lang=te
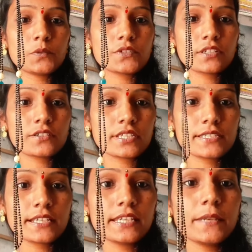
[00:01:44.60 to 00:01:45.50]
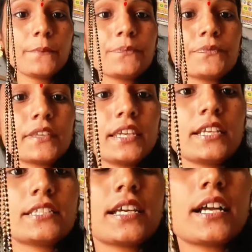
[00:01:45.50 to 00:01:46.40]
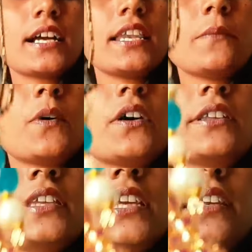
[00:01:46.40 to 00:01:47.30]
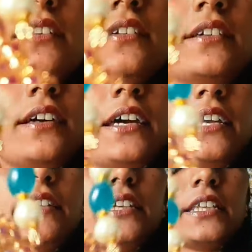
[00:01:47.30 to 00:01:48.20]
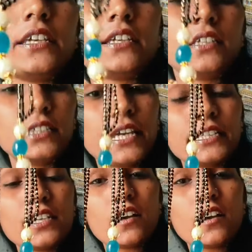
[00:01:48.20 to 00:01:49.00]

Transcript: పూసలు వచ్చేసాయి చాలా బాగుంది అండ్ నేను ఇది అయితే